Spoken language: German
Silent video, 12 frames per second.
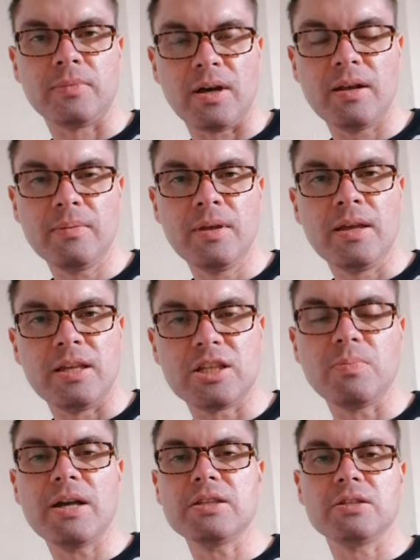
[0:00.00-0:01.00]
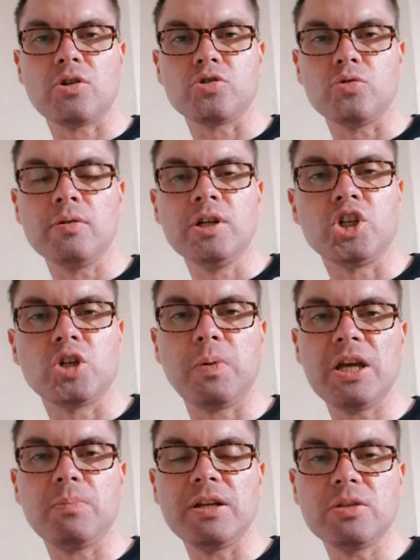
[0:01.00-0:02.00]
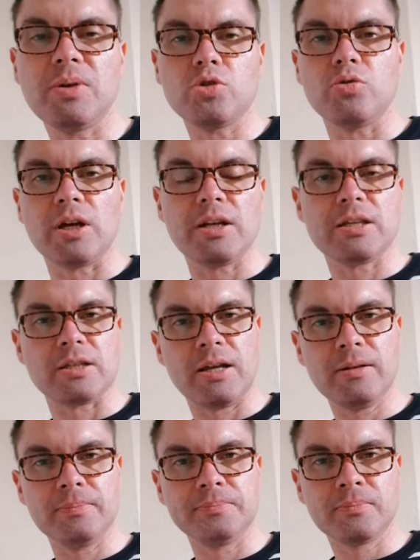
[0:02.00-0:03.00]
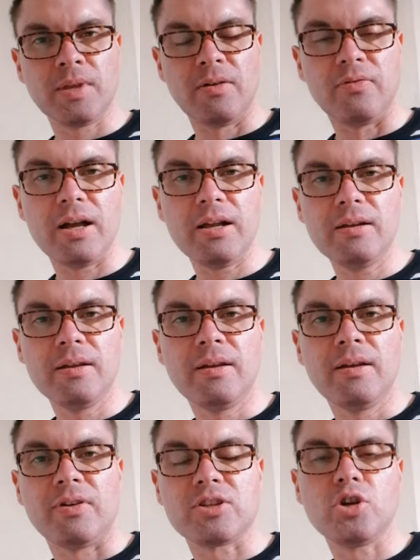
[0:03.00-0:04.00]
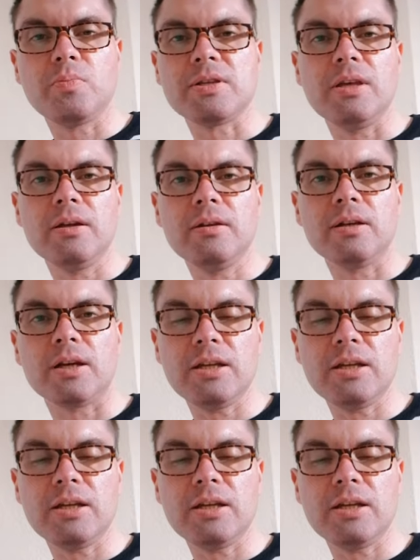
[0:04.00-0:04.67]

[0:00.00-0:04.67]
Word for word: dann ist es meistens auch so, spricht man diese Person gar nicht erst an, weil was könnte passieren?